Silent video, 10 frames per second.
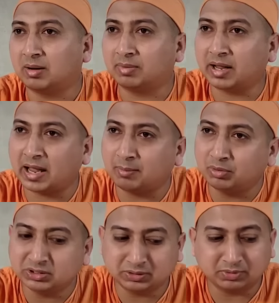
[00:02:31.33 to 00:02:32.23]
আমরা
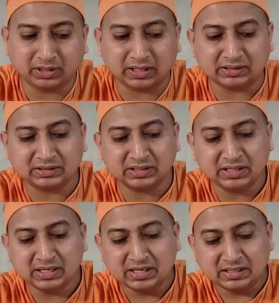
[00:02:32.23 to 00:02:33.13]
এমন জীবনে আছি
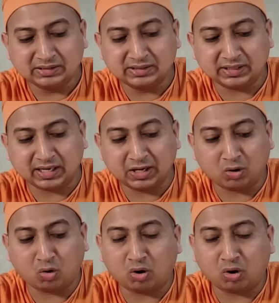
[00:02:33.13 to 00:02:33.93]
যেখানে